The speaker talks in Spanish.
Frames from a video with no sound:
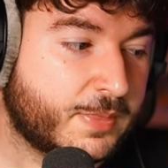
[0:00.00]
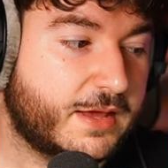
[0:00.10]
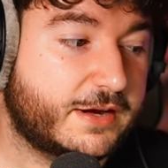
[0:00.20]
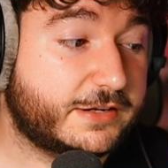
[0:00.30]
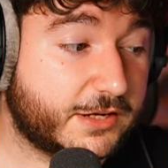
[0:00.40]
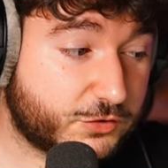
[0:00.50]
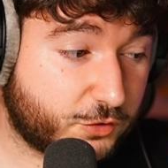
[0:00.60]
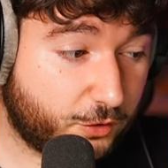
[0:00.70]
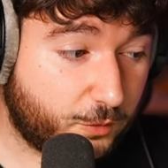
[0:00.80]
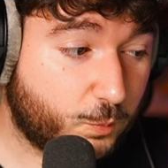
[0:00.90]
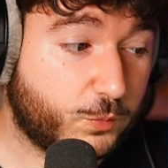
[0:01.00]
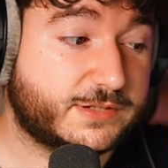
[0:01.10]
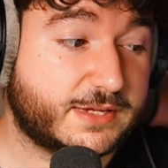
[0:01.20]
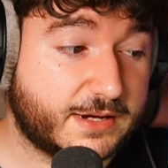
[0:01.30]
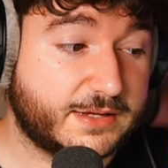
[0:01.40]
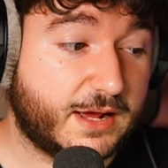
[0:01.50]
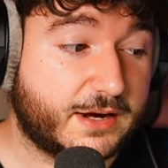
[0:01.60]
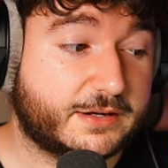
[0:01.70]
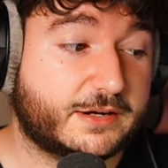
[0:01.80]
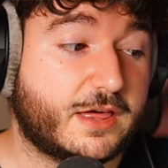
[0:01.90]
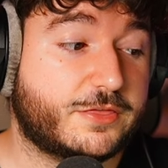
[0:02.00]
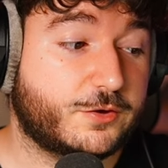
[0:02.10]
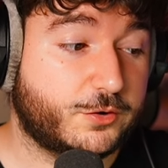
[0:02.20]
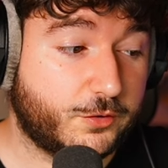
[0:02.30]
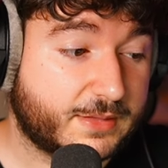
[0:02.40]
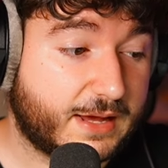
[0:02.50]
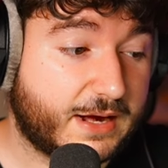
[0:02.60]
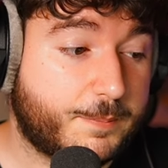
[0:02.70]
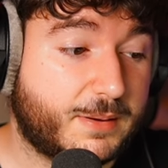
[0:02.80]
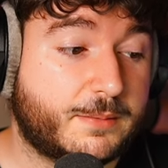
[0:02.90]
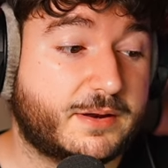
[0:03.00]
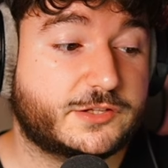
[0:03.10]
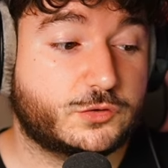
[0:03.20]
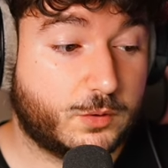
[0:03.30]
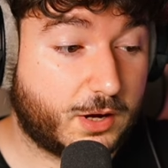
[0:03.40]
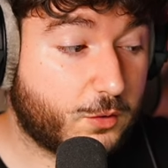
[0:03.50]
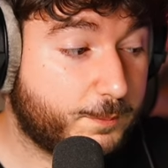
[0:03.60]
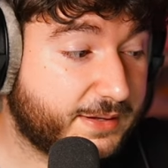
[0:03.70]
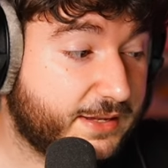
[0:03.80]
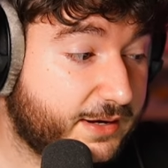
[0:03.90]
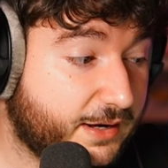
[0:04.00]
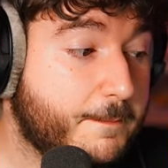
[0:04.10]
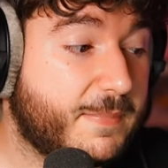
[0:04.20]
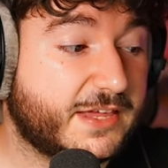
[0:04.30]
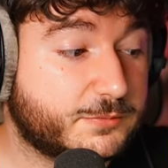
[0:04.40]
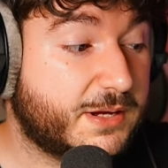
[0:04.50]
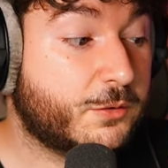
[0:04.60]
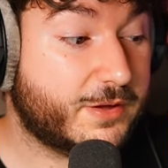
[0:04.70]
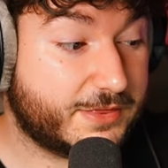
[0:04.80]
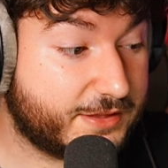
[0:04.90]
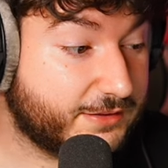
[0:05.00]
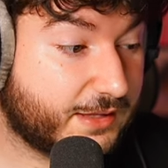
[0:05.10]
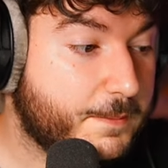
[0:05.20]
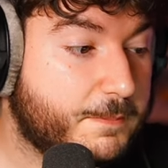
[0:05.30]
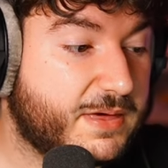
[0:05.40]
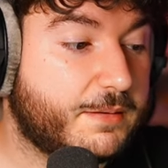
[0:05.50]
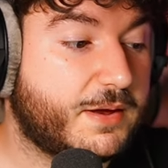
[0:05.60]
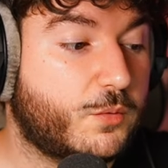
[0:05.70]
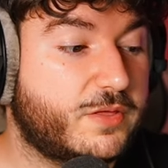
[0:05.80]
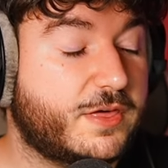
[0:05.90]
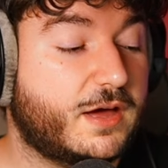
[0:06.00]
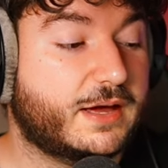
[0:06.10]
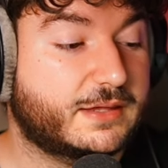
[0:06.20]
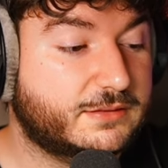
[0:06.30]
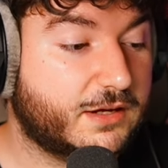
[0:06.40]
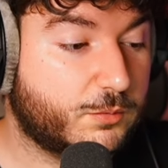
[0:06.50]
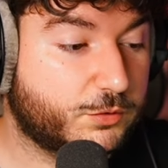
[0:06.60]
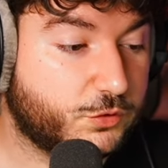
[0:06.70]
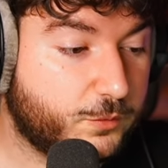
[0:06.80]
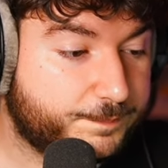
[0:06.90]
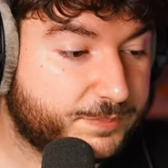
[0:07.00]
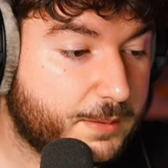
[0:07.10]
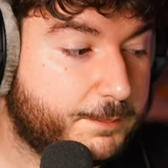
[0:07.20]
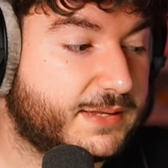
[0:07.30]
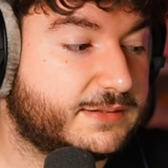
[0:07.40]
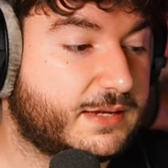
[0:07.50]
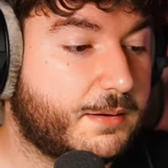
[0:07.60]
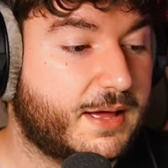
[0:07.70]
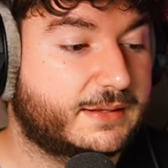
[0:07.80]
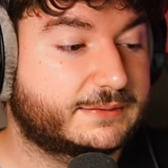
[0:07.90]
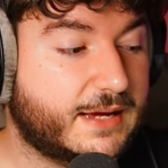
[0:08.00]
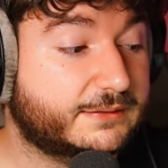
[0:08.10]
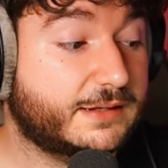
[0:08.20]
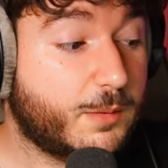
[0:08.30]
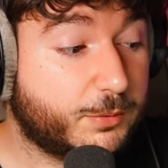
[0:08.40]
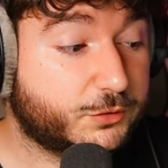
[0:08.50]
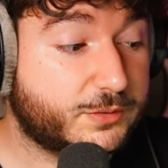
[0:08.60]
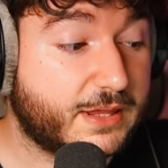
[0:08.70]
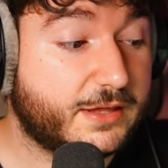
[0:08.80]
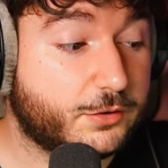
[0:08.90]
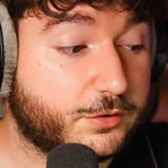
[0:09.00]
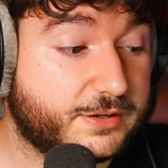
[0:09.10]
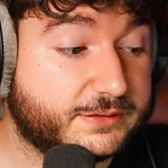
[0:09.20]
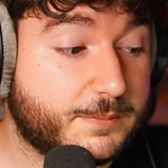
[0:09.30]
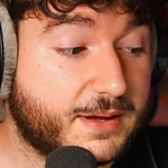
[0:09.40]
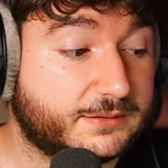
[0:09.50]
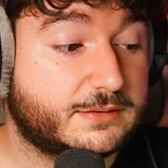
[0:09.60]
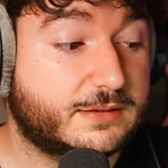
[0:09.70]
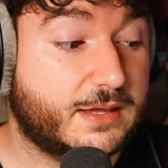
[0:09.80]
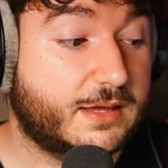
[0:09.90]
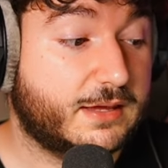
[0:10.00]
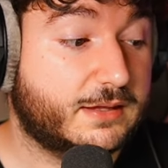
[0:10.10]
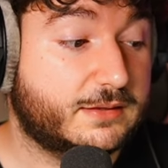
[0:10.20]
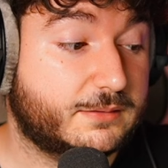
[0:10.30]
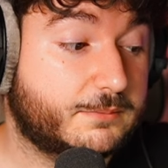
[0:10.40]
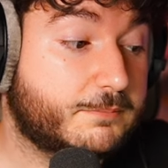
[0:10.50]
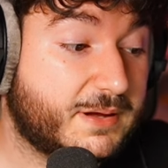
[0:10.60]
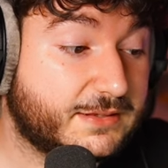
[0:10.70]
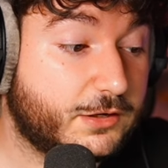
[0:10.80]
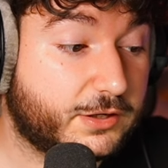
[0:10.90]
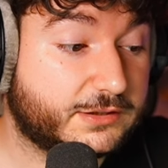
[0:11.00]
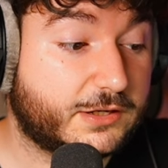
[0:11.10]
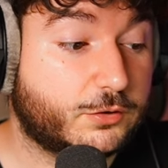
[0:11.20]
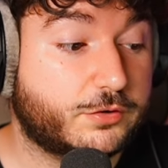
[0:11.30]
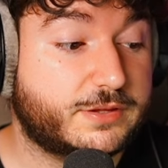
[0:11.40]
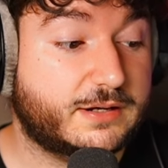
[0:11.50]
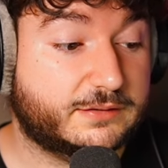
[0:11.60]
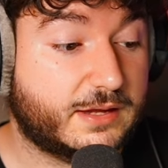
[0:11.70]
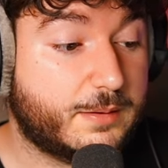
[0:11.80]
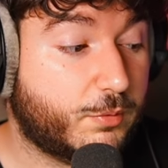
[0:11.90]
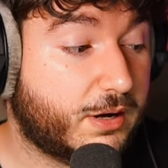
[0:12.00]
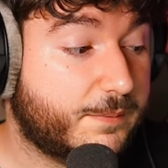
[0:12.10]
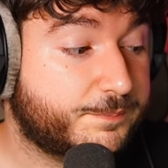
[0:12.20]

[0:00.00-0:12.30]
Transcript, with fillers: Riesco, muy seria, reaccionó a las palabras de su nueva compañera. Me das vergüencita, me da vergüenza gente como tú. Pensaba darte la oportunidad de conocerte más de más de lo que te conocí en esa época.